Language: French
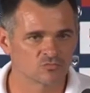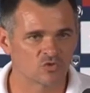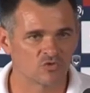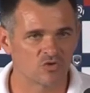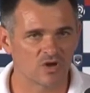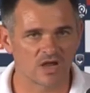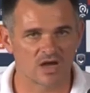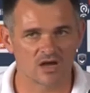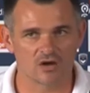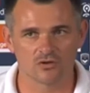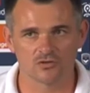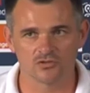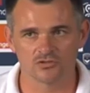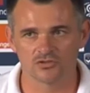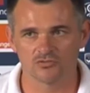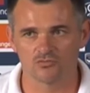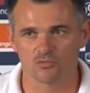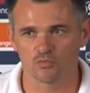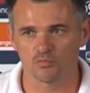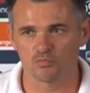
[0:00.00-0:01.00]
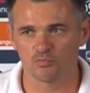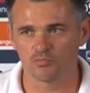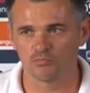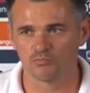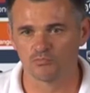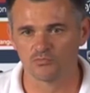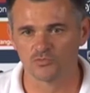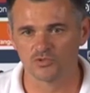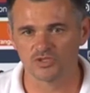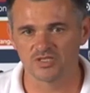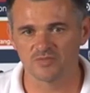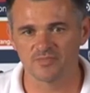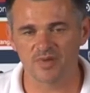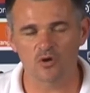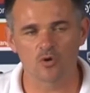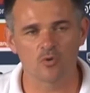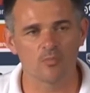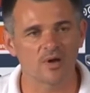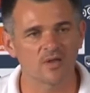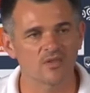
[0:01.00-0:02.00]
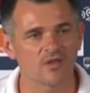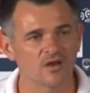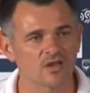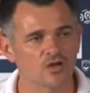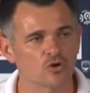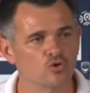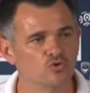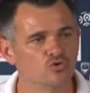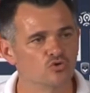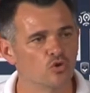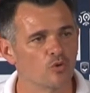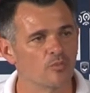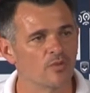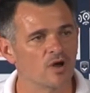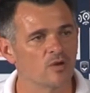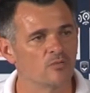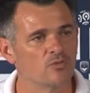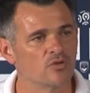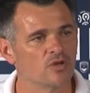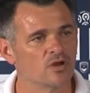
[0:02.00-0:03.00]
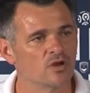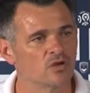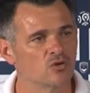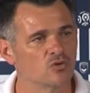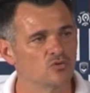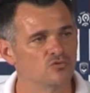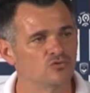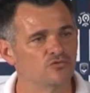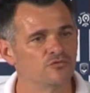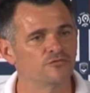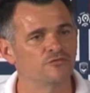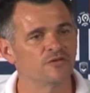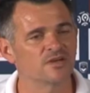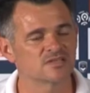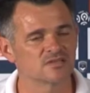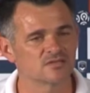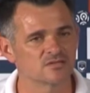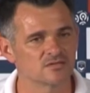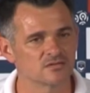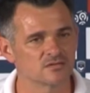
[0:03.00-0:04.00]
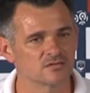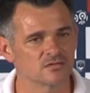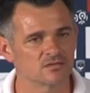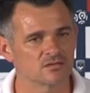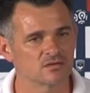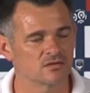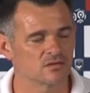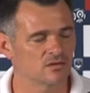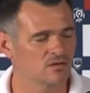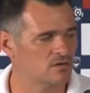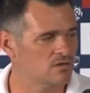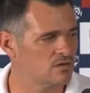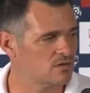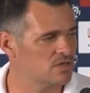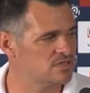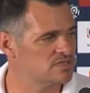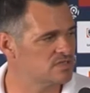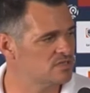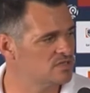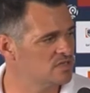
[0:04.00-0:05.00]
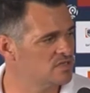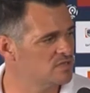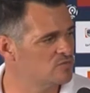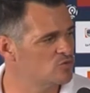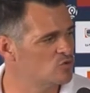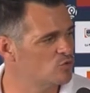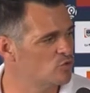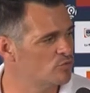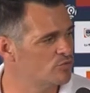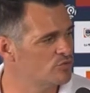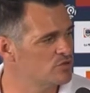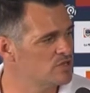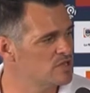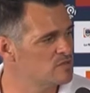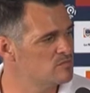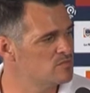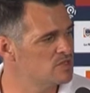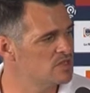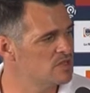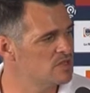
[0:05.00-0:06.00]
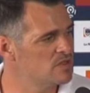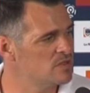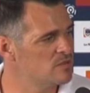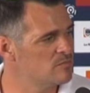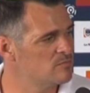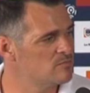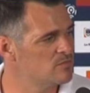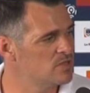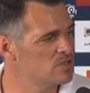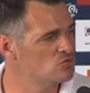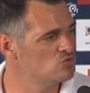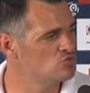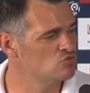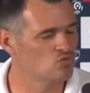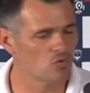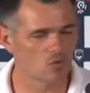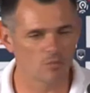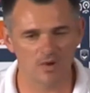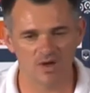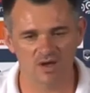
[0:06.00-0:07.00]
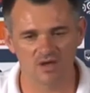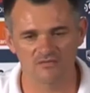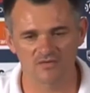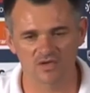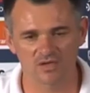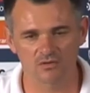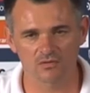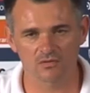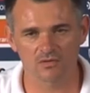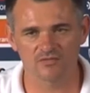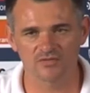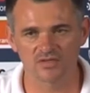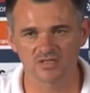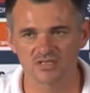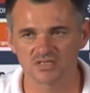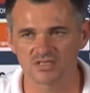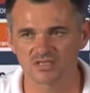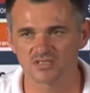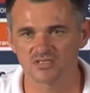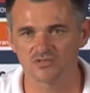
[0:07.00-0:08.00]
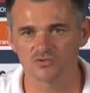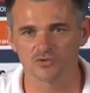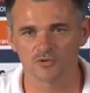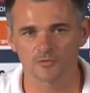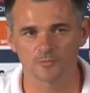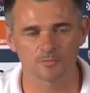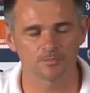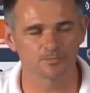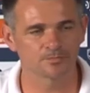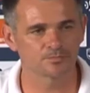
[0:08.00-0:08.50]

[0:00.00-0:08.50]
voilà, je, je dis pas qu'on part dans l'inconnu, on part un peu dans l'inconnu face euh, à cette équipe de Montpellier, mais, mais nous, on part avec, euh, avec des certitudes.